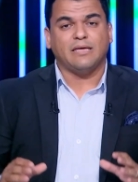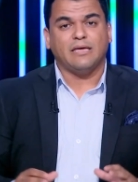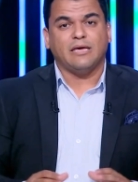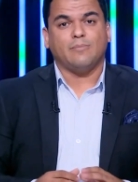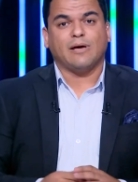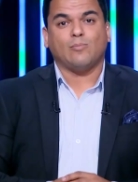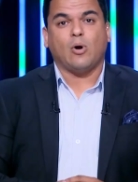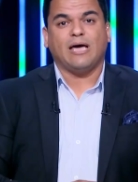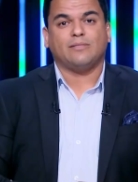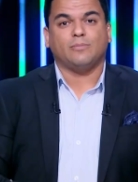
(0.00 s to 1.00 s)

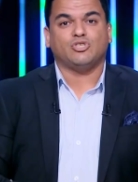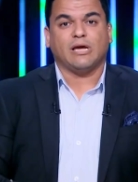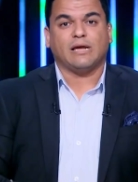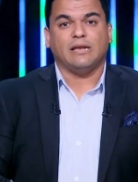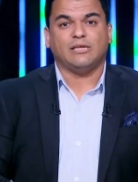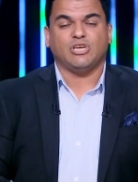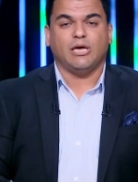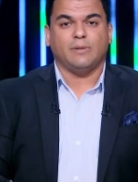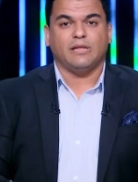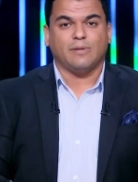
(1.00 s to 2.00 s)
المجموعات بشكل
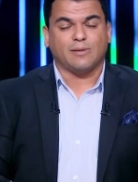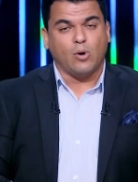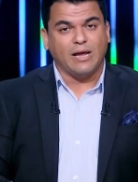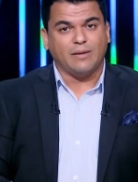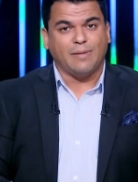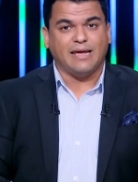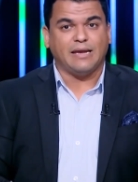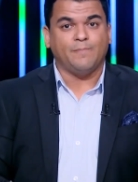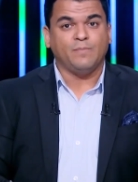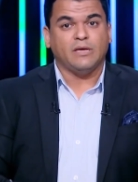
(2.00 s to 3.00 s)
شامل المجموعه اللي
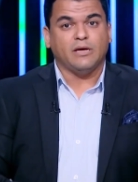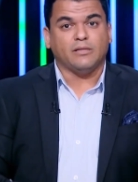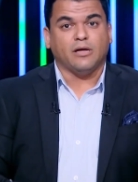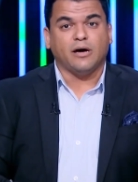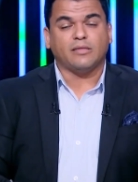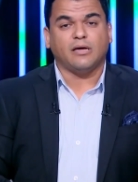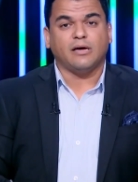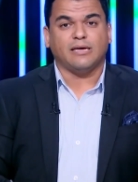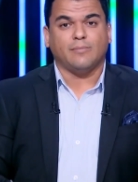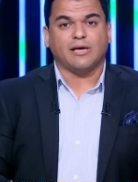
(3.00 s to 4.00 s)
معانا النهارده
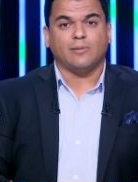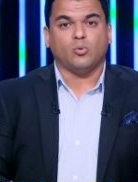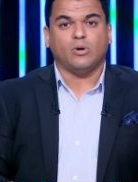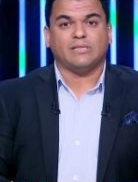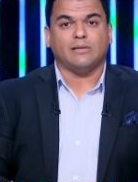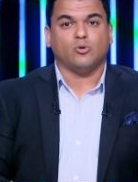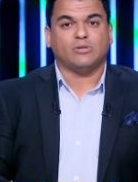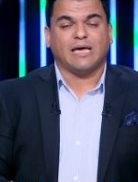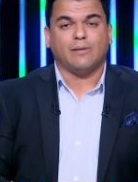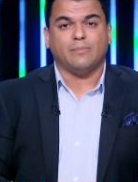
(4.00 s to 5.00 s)
هي مجموعه
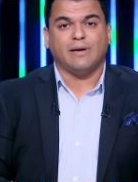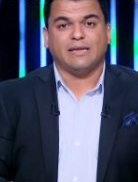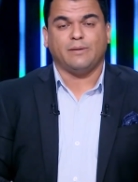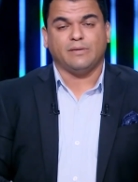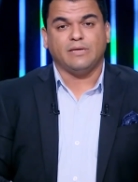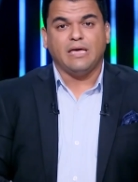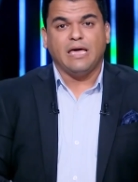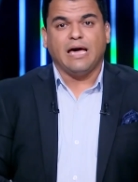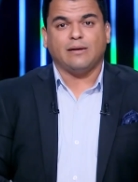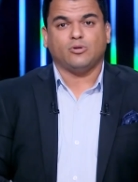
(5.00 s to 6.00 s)
المنتخب المغربي
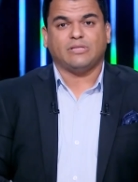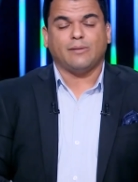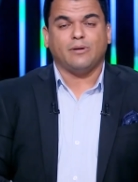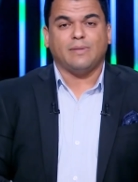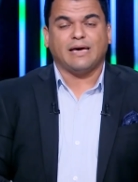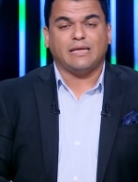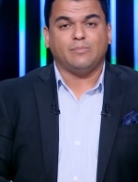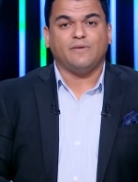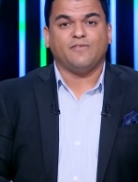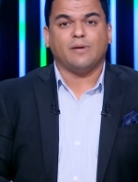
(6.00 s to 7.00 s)
المنتخب
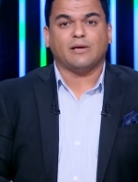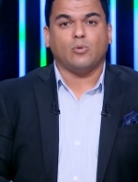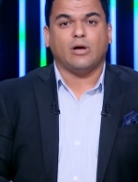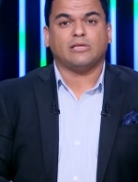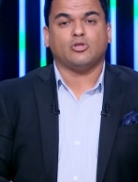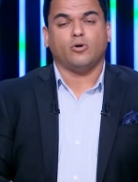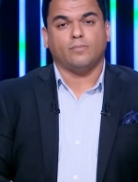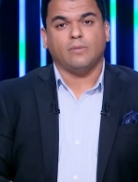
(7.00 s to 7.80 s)
المغربي في مجموعه تضم